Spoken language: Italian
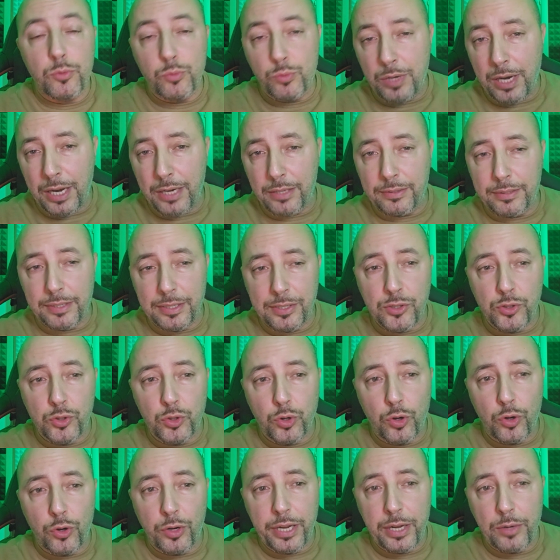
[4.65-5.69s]
un'altra
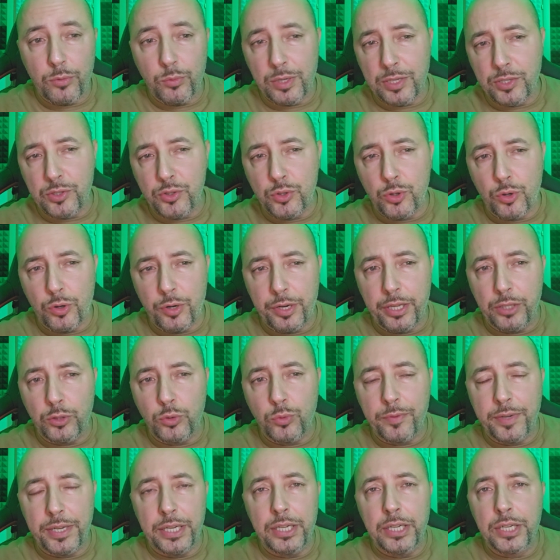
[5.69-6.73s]
storia, una storia
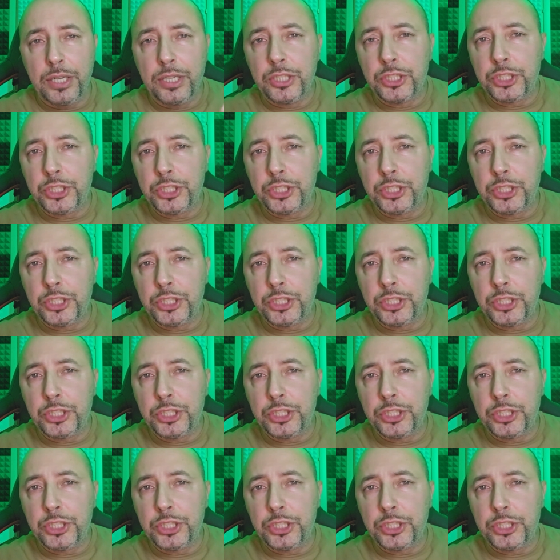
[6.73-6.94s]
dove